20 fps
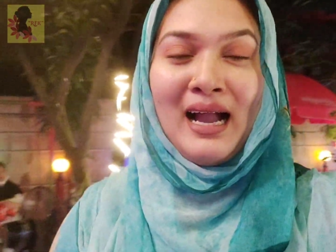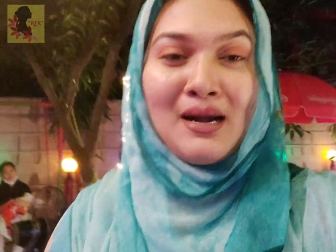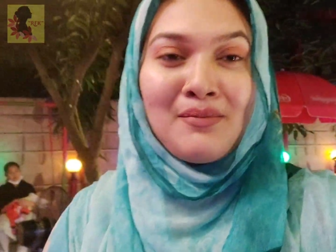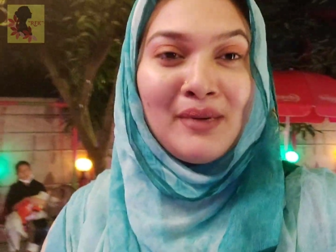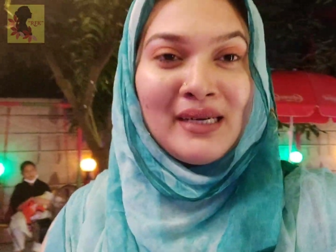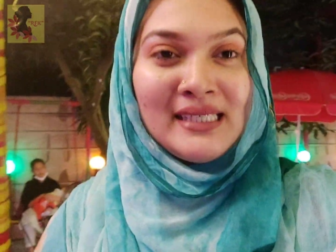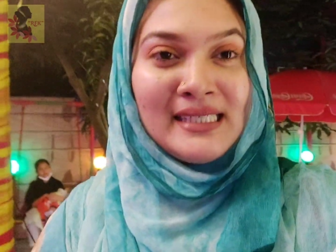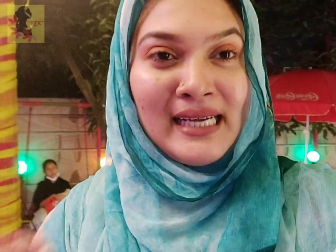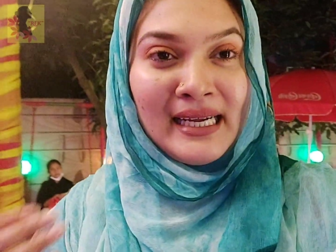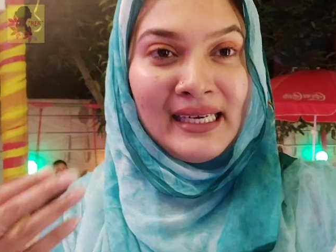
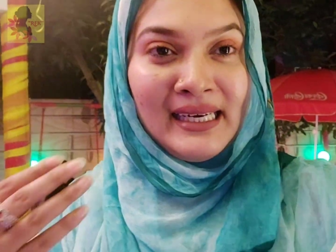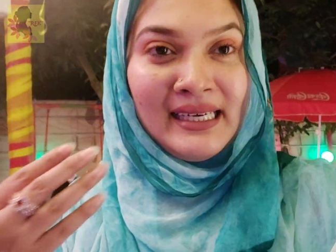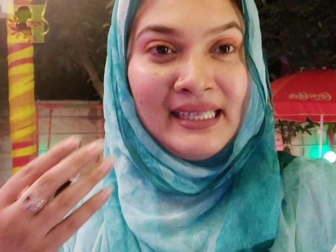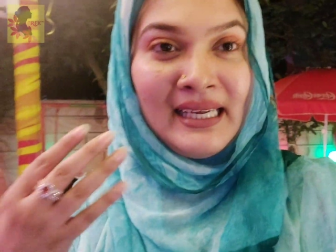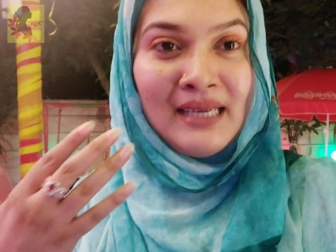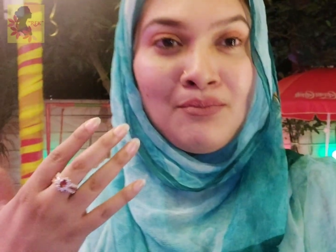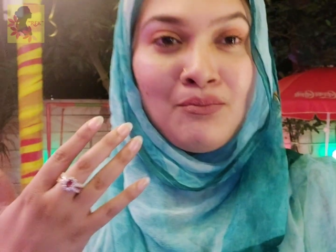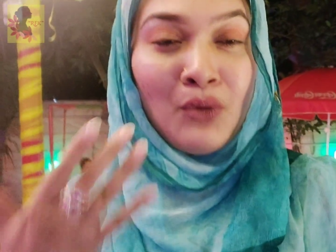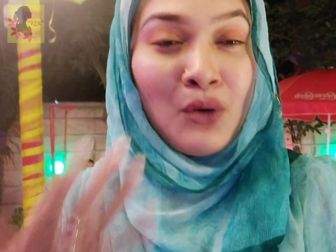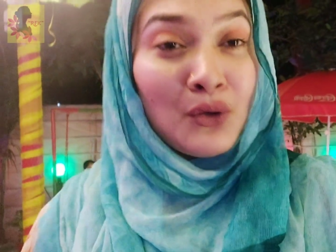আমার
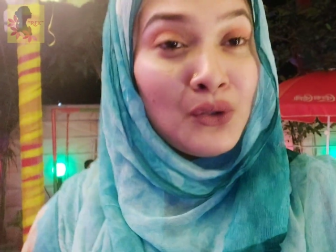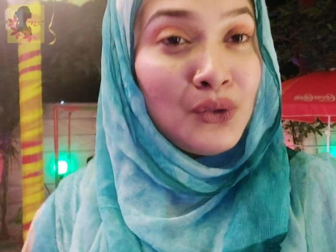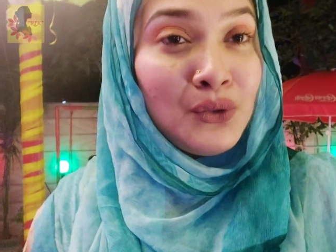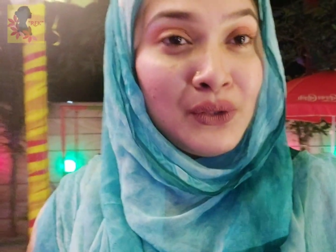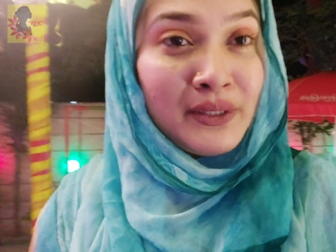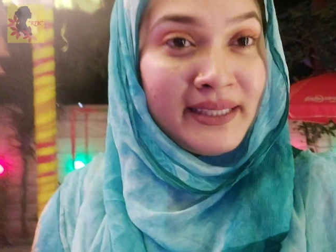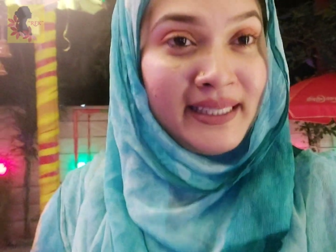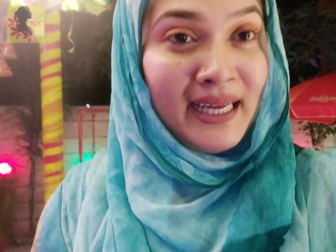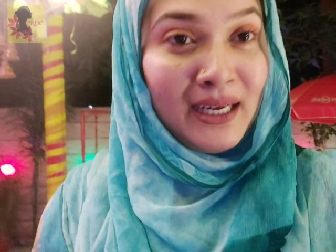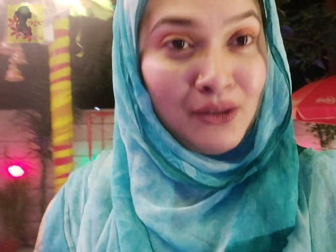চ্যানেলকে বড়
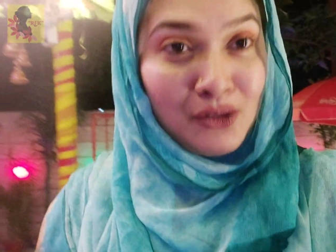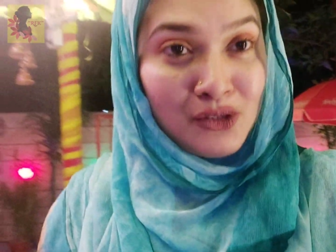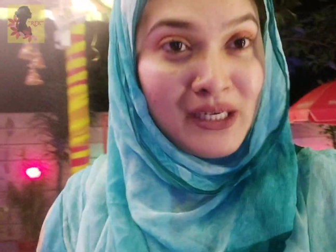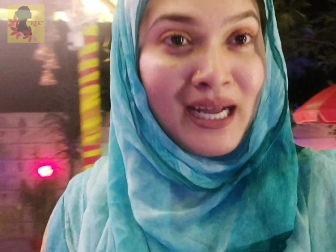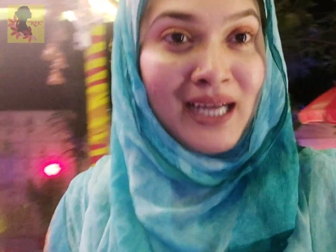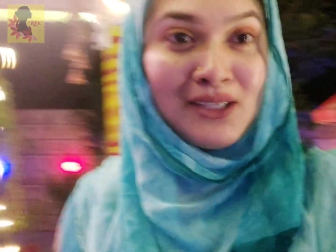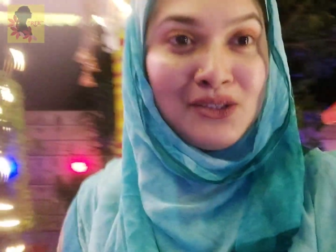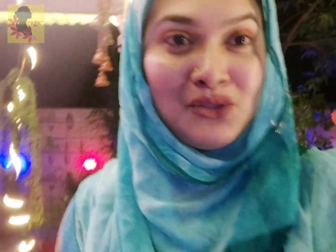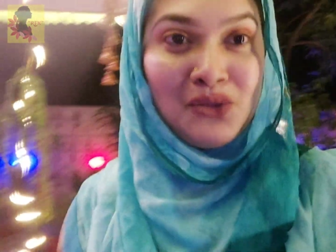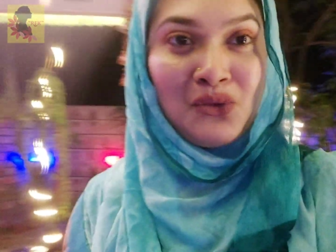হইতে আরও
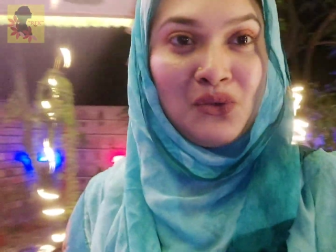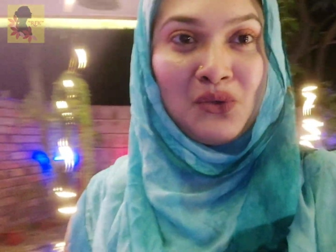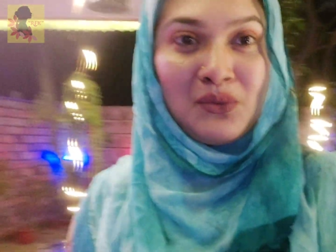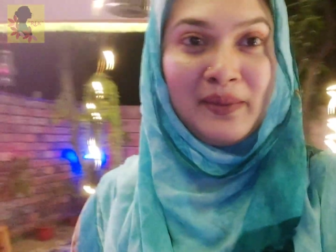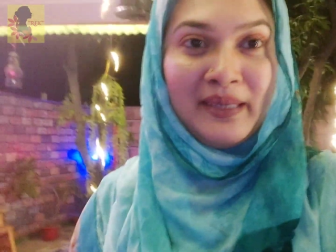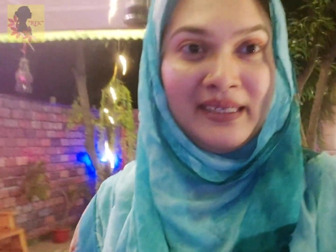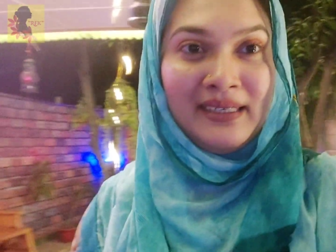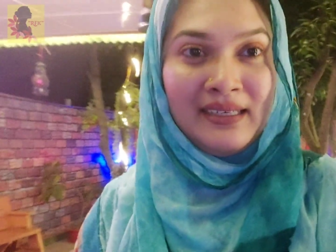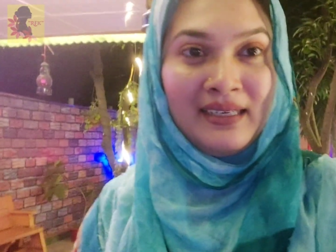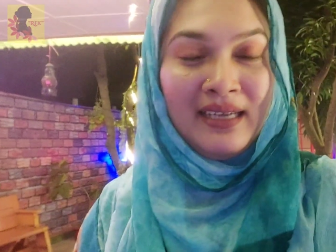সাহায্য
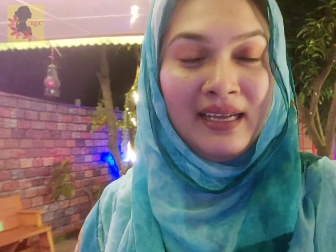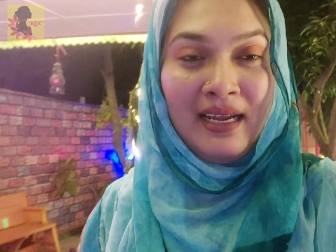করবেন